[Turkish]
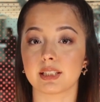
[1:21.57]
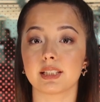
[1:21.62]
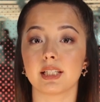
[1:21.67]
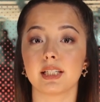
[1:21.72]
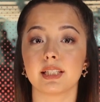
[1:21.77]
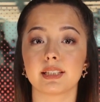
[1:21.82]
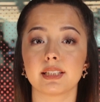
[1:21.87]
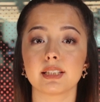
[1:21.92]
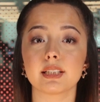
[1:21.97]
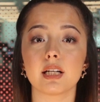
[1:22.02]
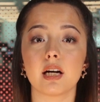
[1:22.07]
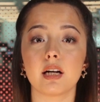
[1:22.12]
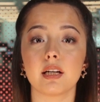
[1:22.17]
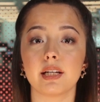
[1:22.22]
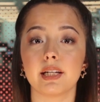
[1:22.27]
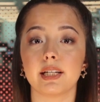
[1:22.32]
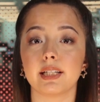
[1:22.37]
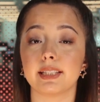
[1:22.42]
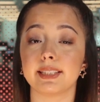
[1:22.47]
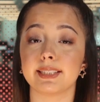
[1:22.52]
sayısız
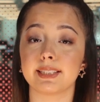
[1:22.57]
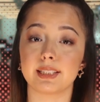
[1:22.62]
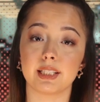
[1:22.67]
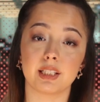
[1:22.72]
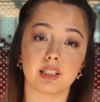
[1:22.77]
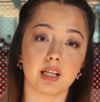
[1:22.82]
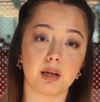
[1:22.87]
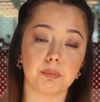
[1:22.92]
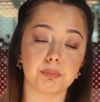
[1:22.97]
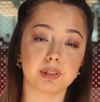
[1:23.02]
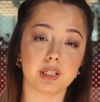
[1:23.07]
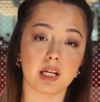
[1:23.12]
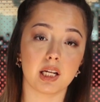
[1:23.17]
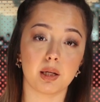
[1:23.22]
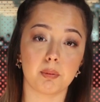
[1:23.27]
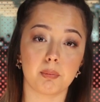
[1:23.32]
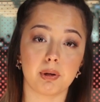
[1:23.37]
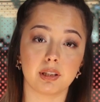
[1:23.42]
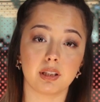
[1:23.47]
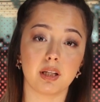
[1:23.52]
aileye istihdam
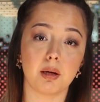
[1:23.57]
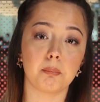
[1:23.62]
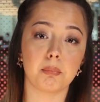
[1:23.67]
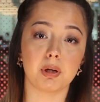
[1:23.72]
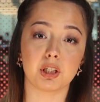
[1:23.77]
sağlamaktan